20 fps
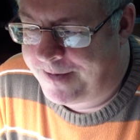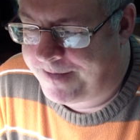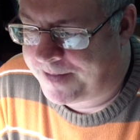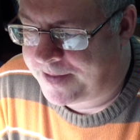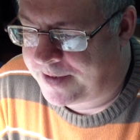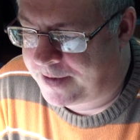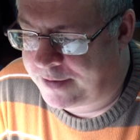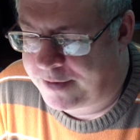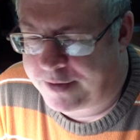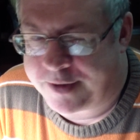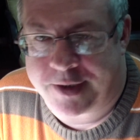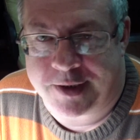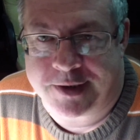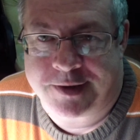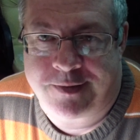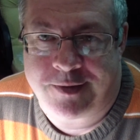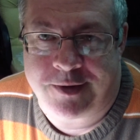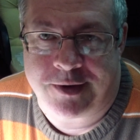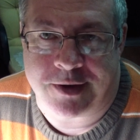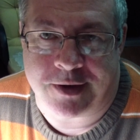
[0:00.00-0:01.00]
э,
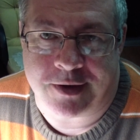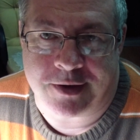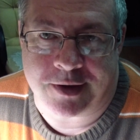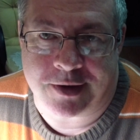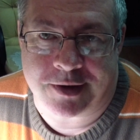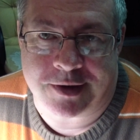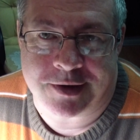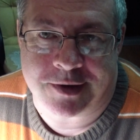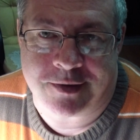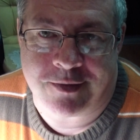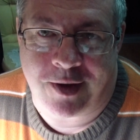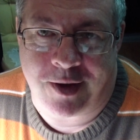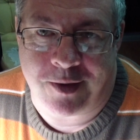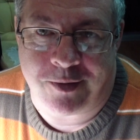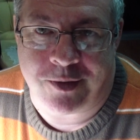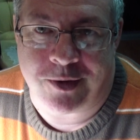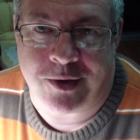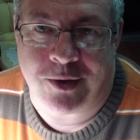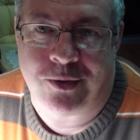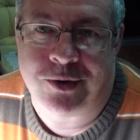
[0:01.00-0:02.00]
развития, так
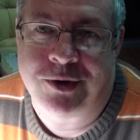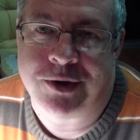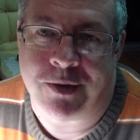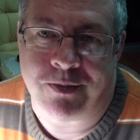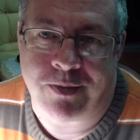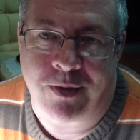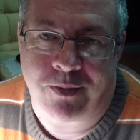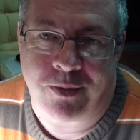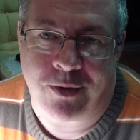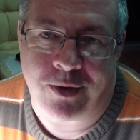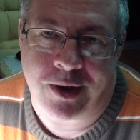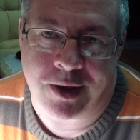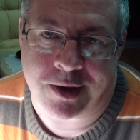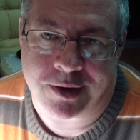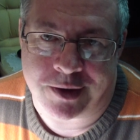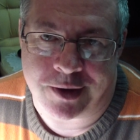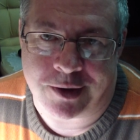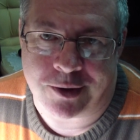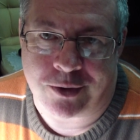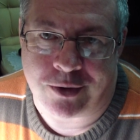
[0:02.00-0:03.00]
называемые
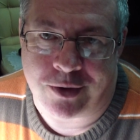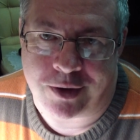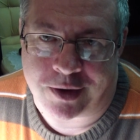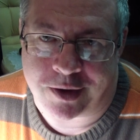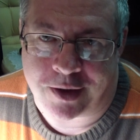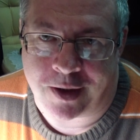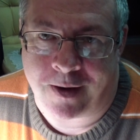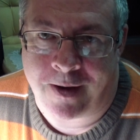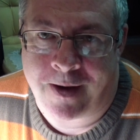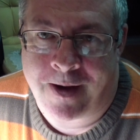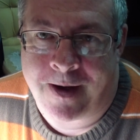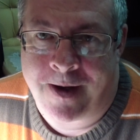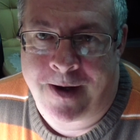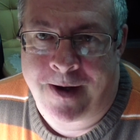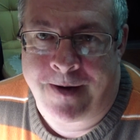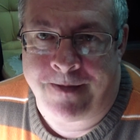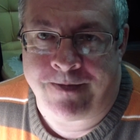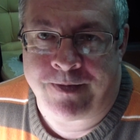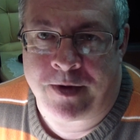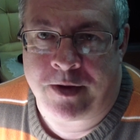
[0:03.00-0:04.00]
научно-популярные ролики.
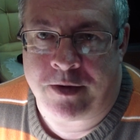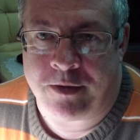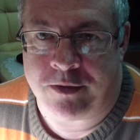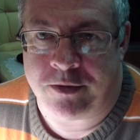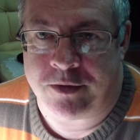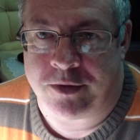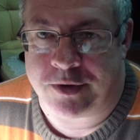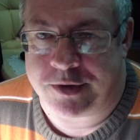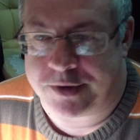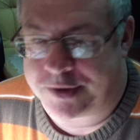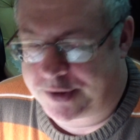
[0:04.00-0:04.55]
Вот.